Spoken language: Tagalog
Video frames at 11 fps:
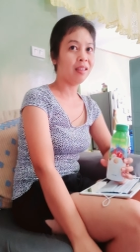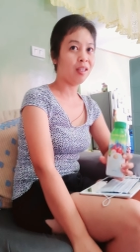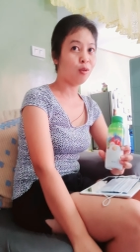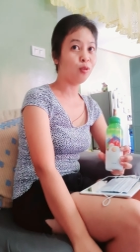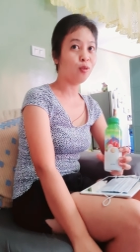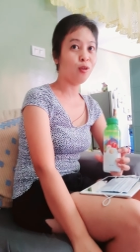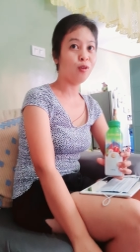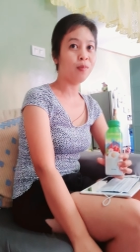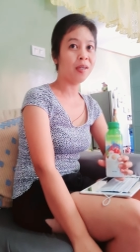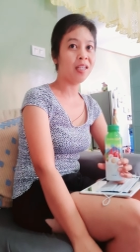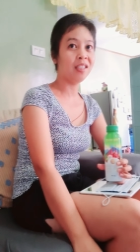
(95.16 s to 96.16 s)
tinutuloy ko
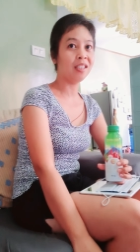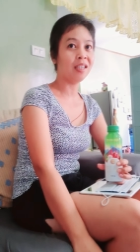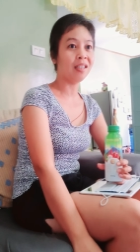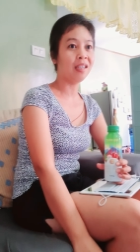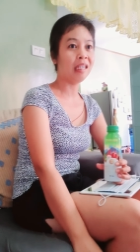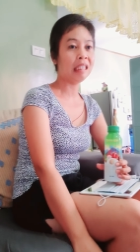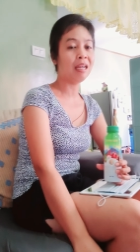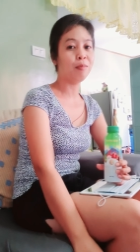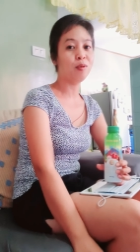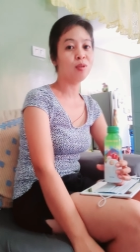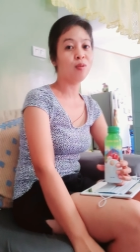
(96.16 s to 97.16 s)
pa rin siya.
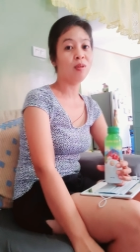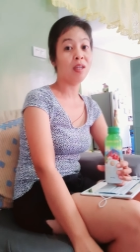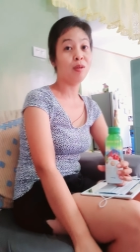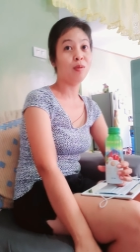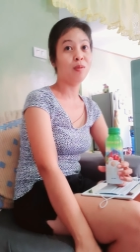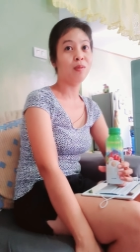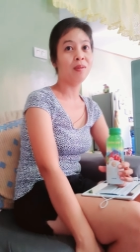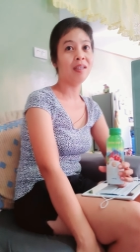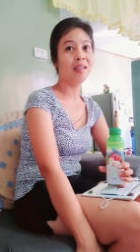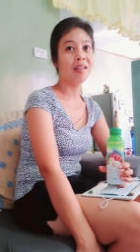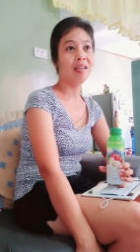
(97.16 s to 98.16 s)
Natapos ko na yung
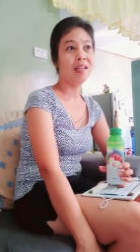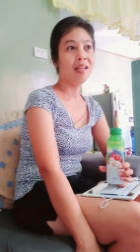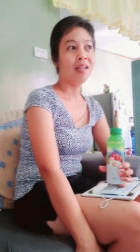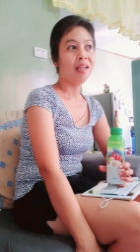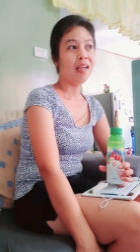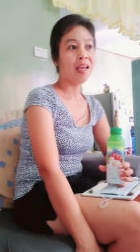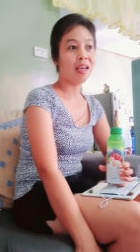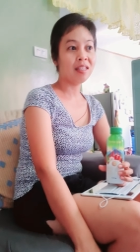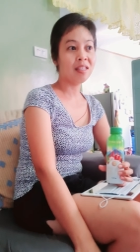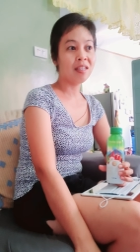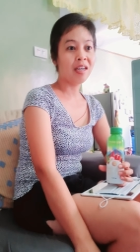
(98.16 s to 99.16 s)

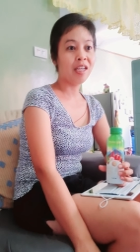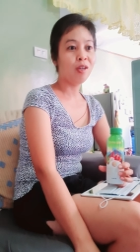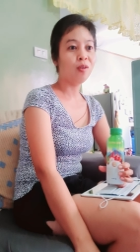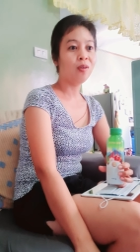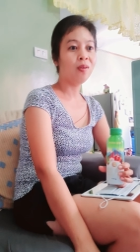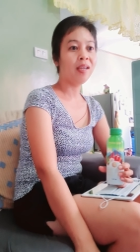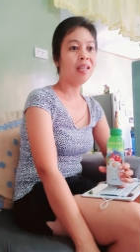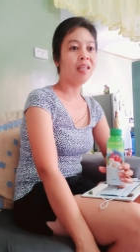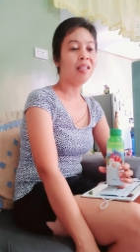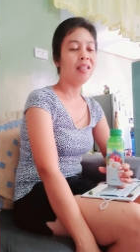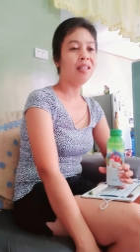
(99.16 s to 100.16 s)
x-ray ko
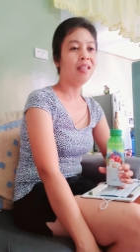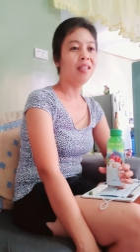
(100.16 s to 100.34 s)
and